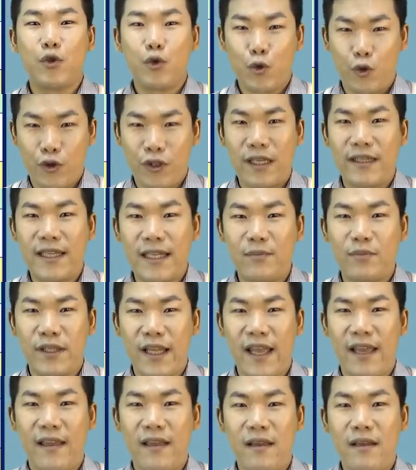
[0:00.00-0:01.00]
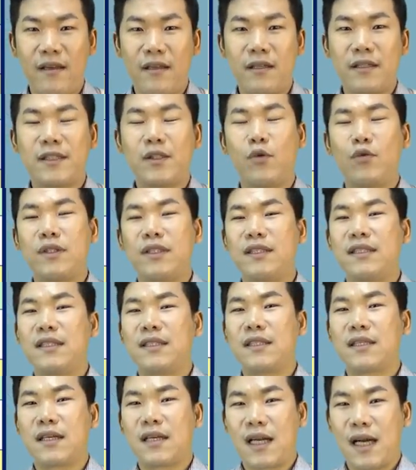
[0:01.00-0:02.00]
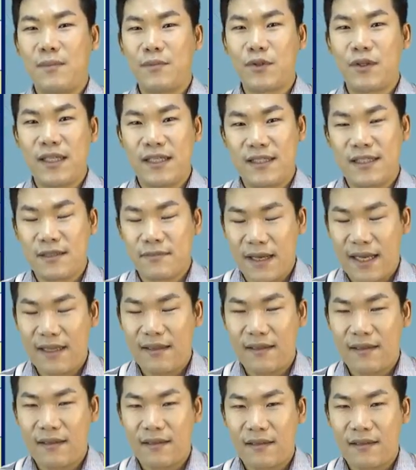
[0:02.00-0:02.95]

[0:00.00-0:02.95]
규제 때문에 서울은 감소를 했지만